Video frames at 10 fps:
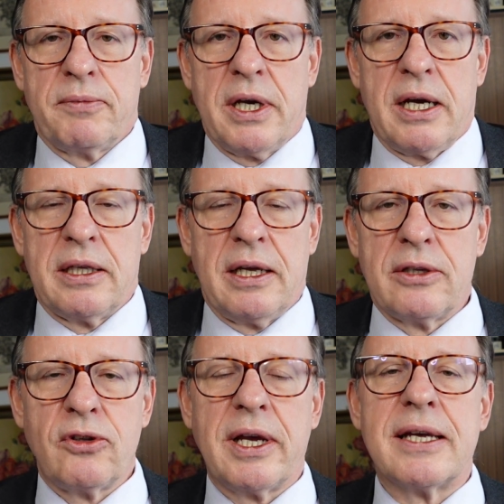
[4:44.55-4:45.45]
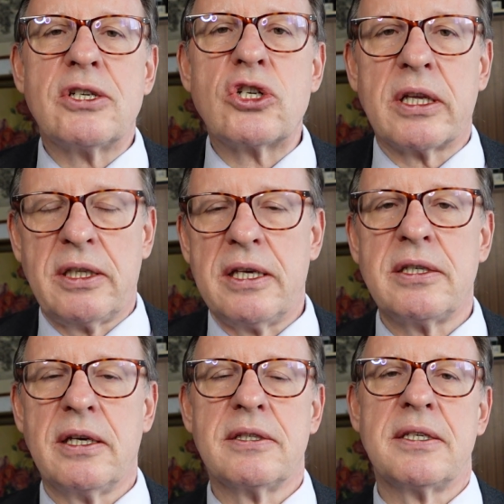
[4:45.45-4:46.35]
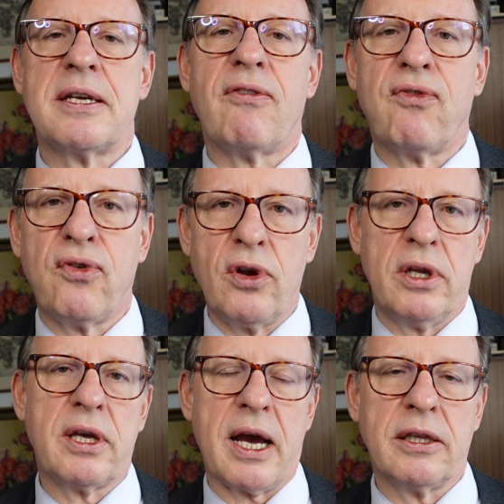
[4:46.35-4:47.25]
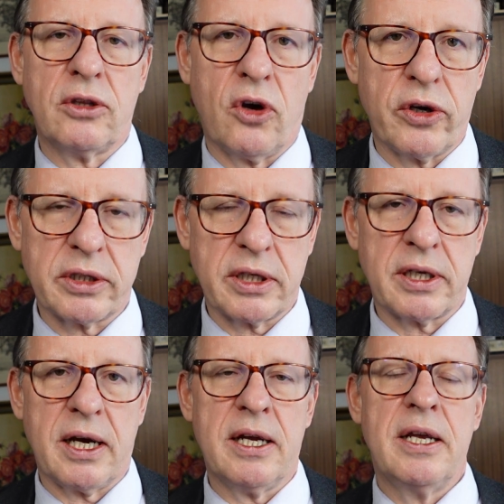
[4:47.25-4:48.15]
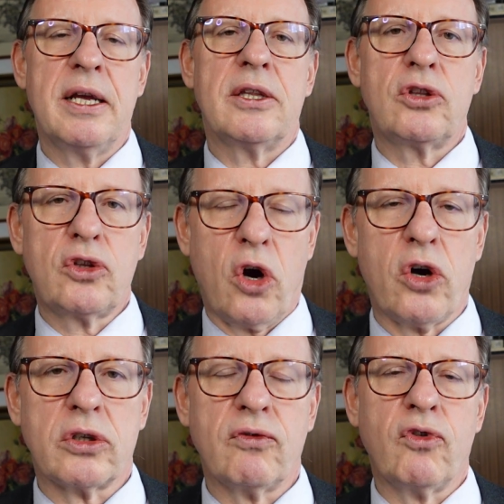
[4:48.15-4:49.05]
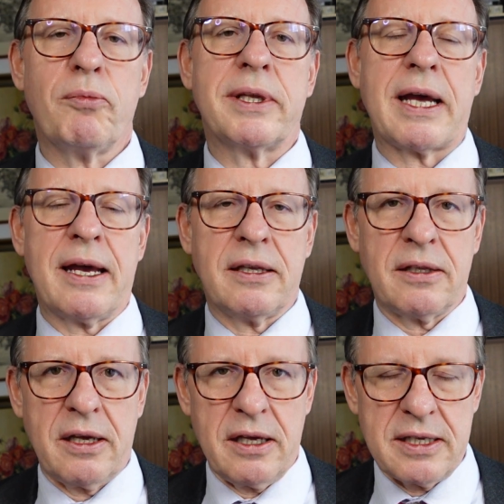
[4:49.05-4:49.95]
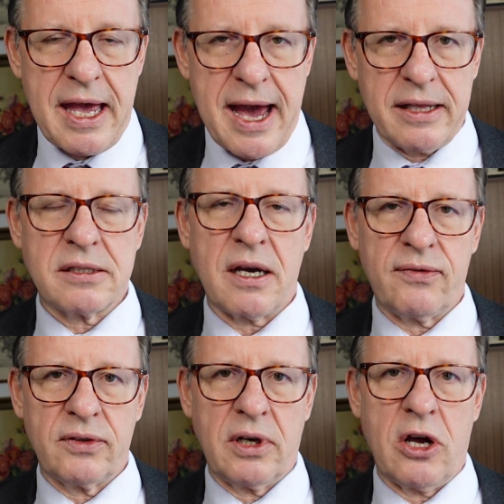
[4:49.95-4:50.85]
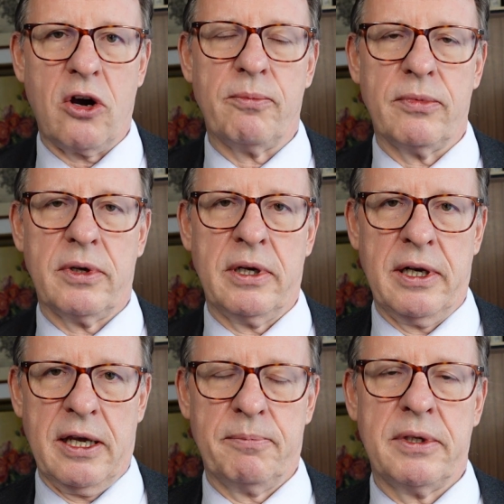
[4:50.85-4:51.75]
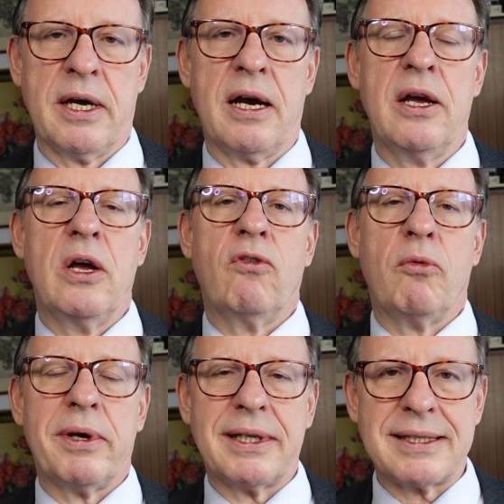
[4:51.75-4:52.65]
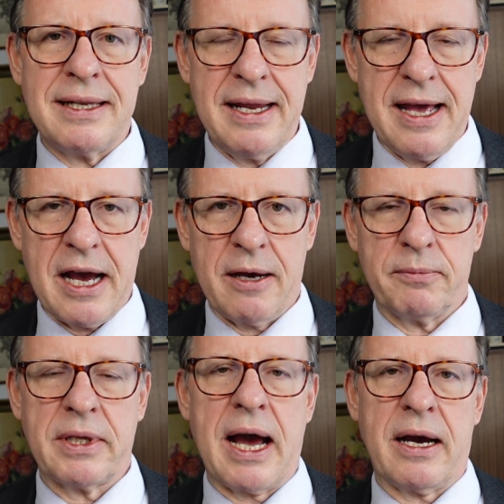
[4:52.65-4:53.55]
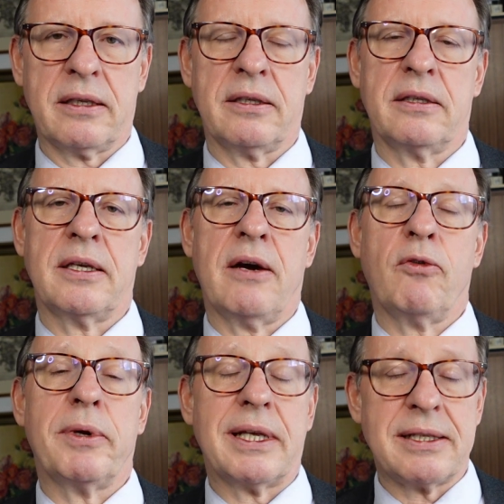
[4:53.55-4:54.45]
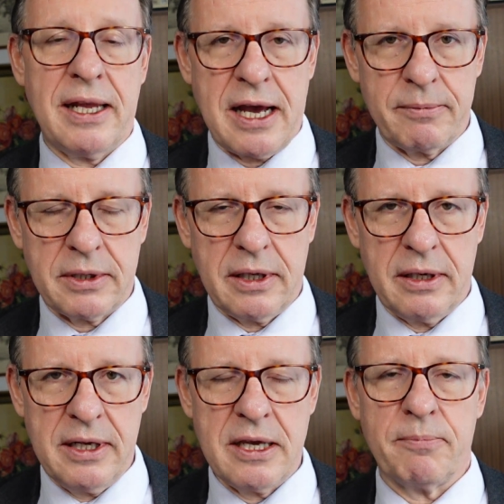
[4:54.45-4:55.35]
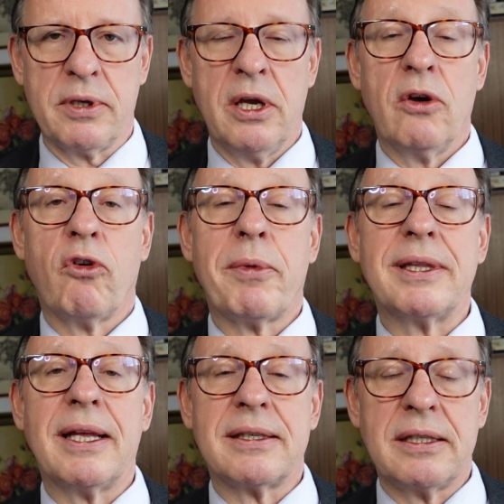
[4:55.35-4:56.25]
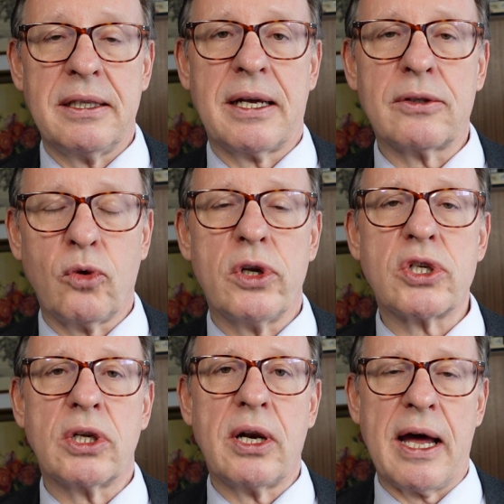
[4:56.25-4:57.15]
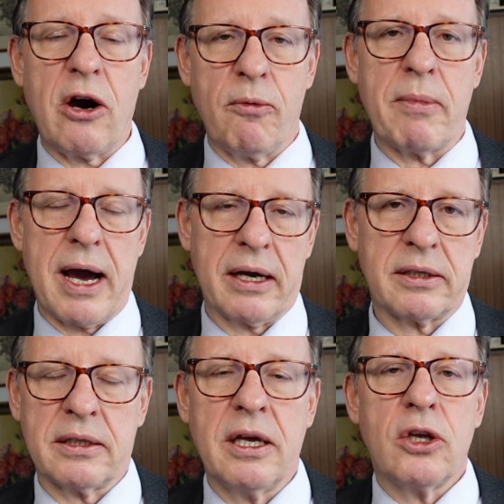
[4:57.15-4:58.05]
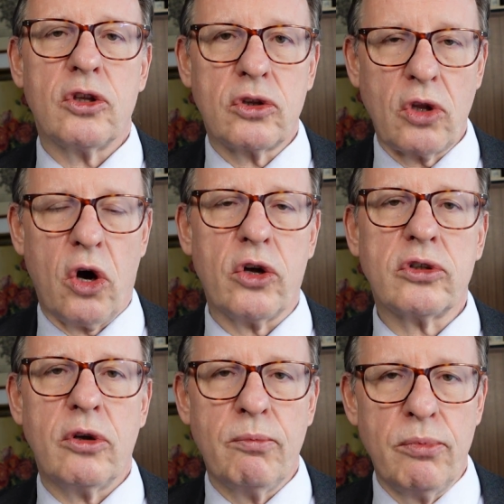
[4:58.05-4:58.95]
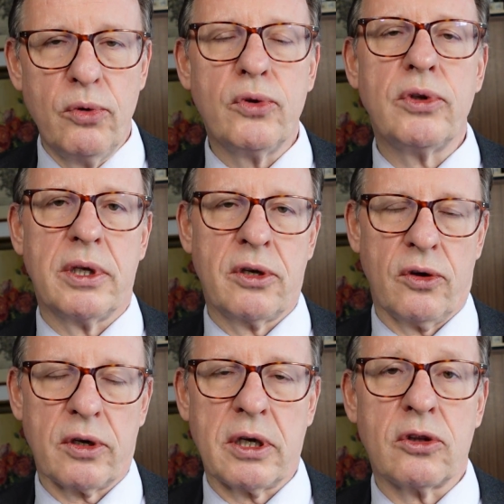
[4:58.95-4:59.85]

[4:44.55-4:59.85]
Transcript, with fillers: Ja? Also die ganzen Statistiken sind ja völlig eindeutig. Ja? Dort, wo man einen ernsthaften Glauben lebt, ja? wo man das Lehramt achtet, ja? wo man das Lehramt liebt, wo man den katholischen Glauben achtet, dort blüht die Kirche.